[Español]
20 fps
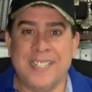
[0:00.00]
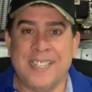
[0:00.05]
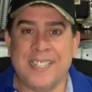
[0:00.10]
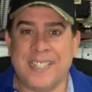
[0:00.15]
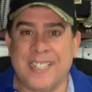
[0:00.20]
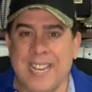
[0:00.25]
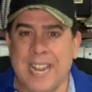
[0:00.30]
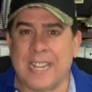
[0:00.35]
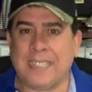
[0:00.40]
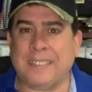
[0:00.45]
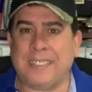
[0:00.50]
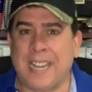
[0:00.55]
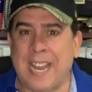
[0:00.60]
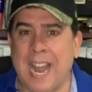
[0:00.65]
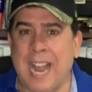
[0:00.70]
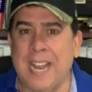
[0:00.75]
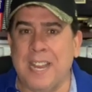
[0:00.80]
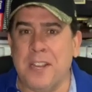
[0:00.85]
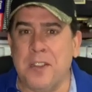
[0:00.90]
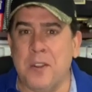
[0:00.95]
Si este
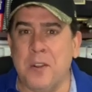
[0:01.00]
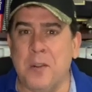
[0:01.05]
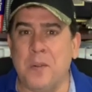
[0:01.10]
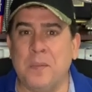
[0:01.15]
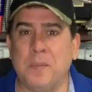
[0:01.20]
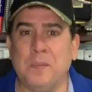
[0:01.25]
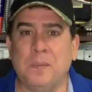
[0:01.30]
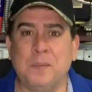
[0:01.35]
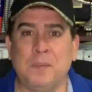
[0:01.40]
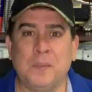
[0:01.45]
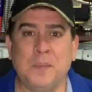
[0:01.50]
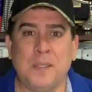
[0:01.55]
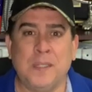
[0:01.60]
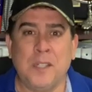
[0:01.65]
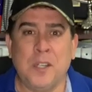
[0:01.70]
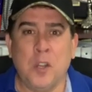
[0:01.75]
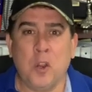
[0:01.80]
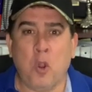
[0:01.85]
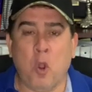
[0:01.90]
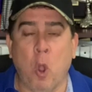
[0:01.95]
año
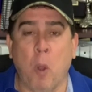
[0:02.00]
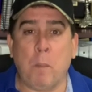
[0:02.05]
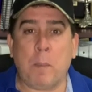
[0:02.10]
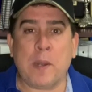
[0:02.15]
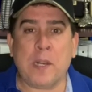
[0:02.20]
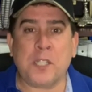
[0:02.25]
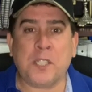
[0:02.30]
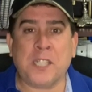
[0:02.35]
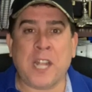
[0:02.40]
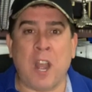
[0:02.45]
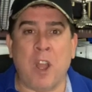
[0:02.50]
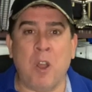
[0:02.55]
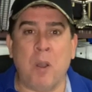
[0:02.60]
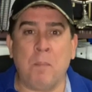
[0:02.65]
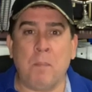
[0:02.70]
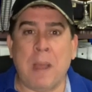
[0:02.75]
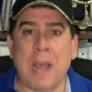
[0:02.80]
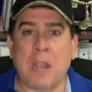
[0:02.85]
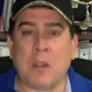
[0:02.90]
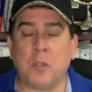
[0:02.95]

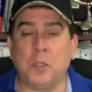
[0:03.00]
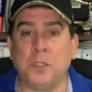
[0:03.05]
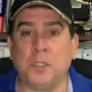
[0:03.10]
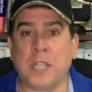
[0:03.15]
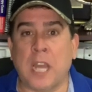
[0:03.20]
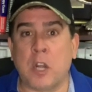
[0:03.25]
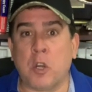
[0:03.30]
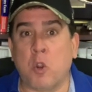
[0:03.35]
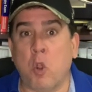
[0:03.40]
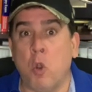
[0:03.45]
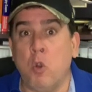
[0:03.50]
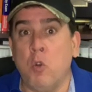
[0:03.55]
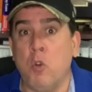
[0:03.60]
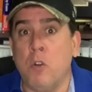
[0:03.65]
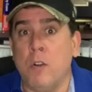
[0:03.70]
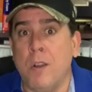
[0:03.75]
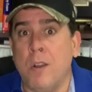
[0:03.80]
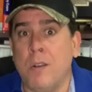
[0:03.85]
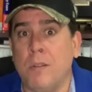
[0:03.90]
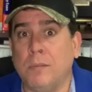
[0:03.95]
Cooperstown va a contar con
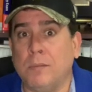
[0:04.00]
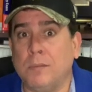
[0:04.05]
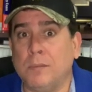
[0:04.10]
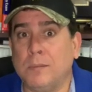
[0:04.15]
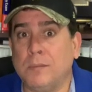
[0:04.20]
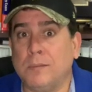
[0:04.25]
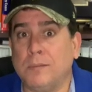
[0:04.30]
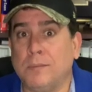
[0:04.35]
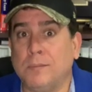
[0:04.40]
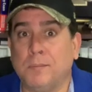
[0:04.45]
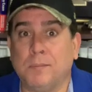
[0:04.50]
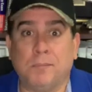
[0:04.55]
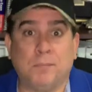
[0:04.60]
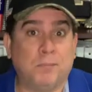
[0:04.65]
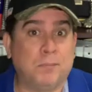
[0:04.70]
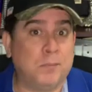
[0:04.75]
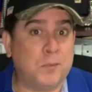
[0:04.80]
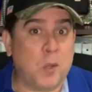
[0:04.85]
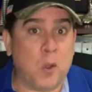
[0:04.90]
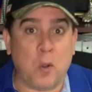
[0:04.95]
uno
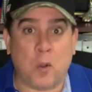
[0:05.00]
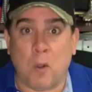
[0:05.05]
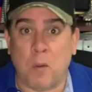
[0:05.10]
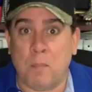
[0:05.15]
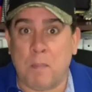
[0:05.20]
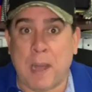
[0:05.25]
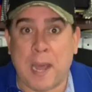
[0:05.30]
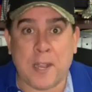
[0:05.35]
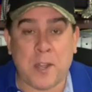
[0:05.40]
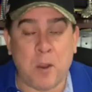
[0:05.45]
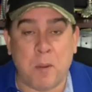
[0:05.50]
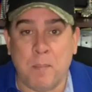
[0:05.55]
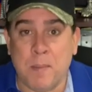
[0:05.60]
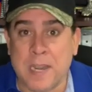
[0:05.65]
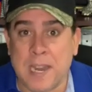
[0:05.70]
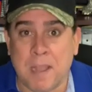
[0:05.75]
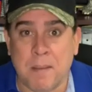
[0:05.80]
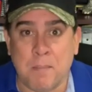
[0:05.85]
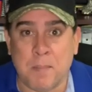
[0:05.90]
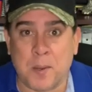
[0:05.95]
o con varios
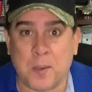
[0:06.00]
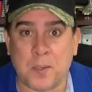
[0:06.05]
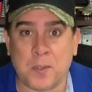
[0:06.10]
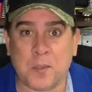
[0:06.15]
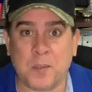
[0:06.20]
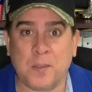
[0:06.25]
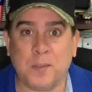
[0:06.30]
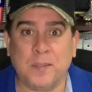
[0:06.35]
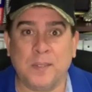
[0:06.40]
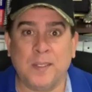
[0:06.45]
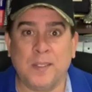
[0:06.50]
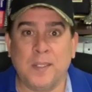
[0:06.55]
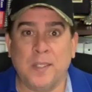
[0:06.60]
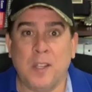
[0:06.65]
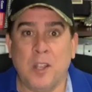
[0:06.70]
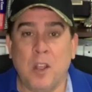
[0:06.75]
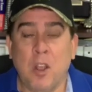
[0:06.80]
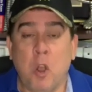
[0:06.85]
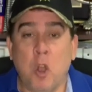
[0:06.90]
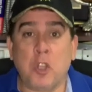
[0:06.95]
miembros.
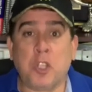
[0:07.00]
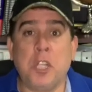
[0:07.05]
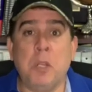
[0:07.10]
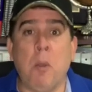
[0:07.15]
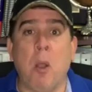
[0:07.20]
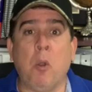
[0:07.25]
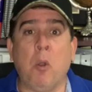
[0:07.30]
O si va a